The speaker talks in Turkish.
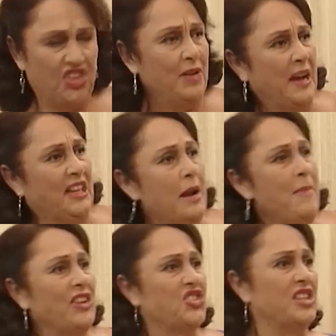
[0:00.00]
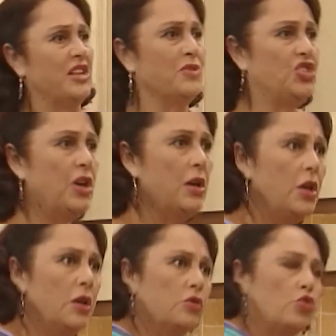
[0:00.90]
için makine mi açılırmış?
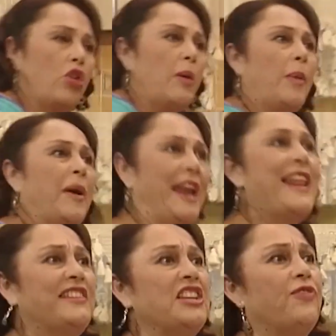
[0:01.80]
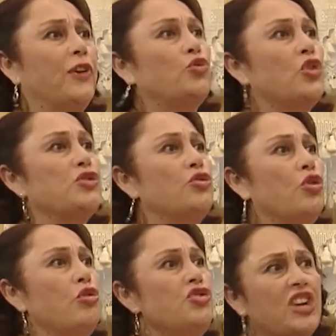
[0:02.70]
Sonra baban elektrik faturasını
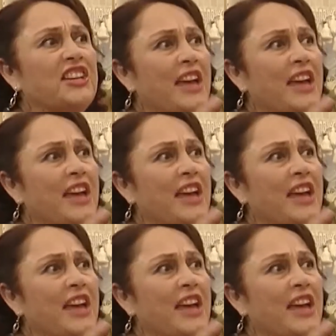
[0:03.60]
görünce